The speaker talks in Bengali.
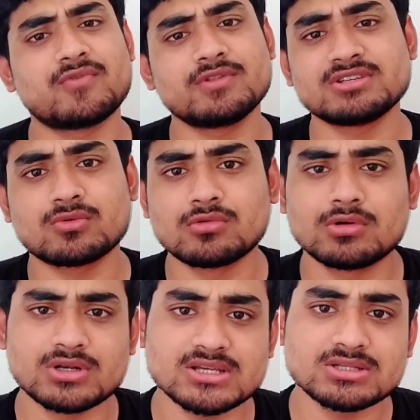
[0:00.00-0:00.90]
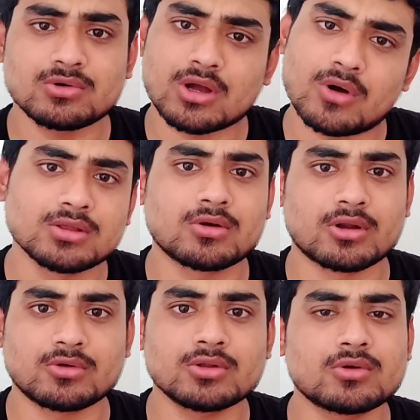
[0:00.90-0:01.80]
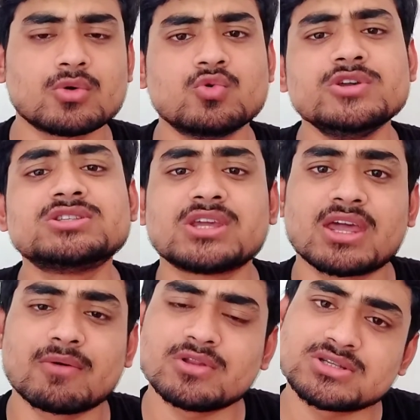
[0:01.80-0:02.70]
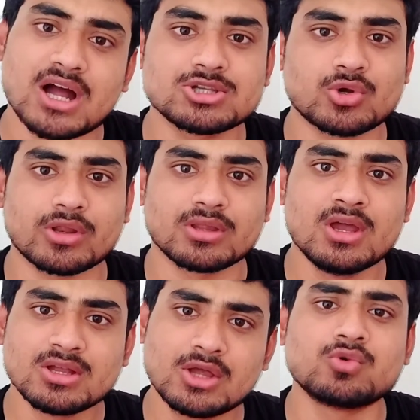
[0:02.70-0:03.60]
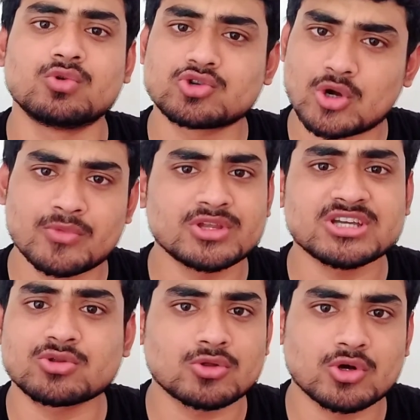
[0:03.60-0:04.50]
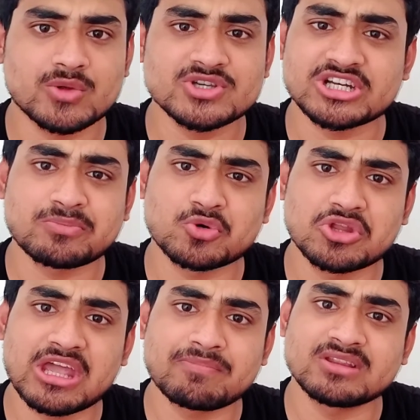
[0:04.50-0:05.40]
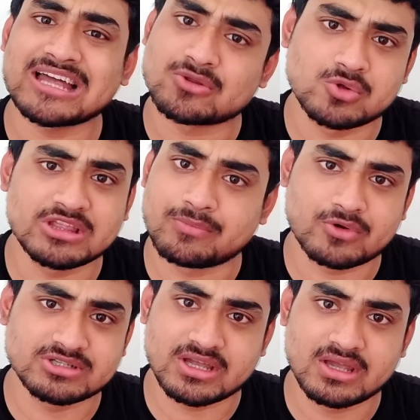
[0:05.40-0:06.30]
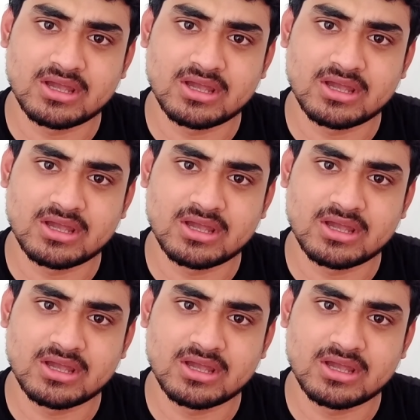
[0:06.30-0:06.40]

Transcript: আপনার ফোনে যে গুগলটা আছে না ওটাকে অন করেন অন করে হুইজ কে কে বলে সার্চ করেন দেখুন ওর সম্বন্ধে যা তথ্য দেবে সেটা পড়তে গিয়ে আপনার দাগ খুলে না পড়ে